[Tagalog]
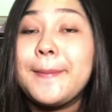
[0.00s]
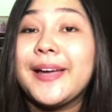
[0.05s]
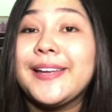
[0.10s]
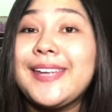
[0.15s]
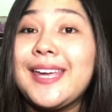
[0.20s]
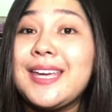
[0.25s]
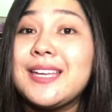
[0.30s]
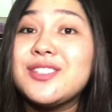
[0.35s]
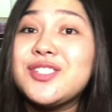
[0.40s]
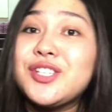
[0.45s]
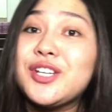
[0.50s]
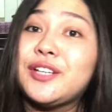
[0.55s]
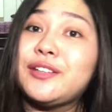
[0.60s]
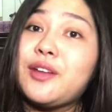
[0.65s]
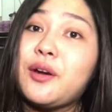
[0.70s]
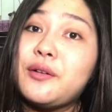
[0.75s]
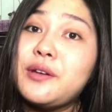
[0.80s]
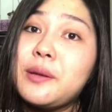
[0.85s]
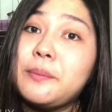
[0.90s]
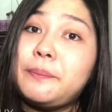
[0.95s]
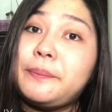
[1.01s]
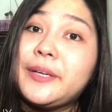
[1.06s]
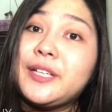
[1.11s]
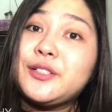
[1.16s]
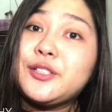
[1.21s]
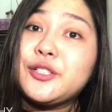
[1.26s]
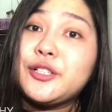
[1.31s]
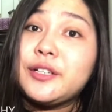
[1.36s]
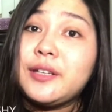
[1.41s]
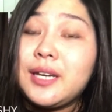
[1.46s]
magi insert ako ng
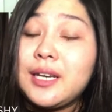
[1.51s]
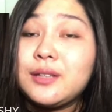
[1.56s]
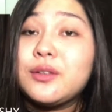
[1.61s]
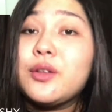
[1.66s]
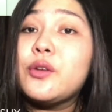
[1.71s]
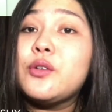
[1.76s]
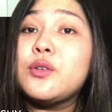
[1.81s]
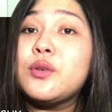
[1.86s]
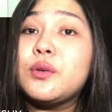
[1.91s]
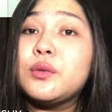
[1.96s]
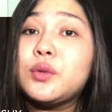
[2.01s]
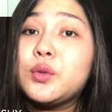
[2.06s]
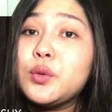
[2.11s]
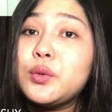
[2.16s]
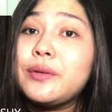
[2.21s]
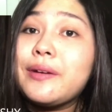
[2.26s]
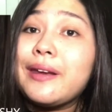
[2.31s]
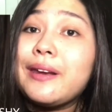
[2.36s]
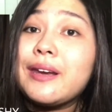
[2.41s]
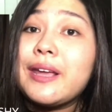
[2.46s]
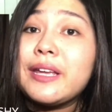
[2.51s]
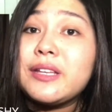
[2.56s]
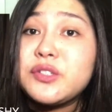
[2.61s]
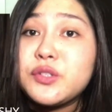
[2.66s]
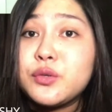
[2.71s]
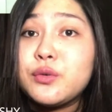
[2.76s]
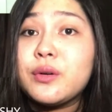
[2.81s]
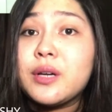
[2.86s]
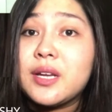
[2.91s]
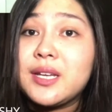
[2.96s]
picture dito nung tunay na
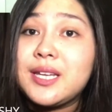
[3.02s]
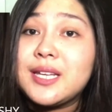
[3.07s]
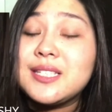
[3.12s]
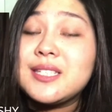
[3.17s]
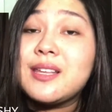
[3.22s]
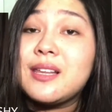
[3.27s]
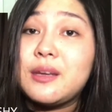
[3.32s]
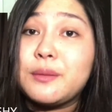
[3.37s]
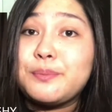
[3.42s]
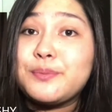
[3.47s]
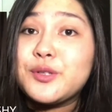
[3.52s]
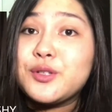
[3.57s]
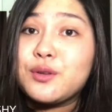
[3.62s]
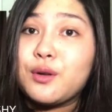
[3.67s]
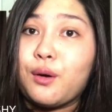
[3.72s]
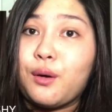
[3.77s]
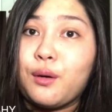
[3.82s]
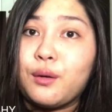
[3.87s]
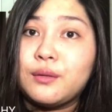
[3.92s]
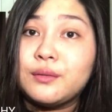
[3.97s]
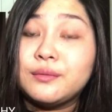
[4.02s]
itsura niya sa lips ko.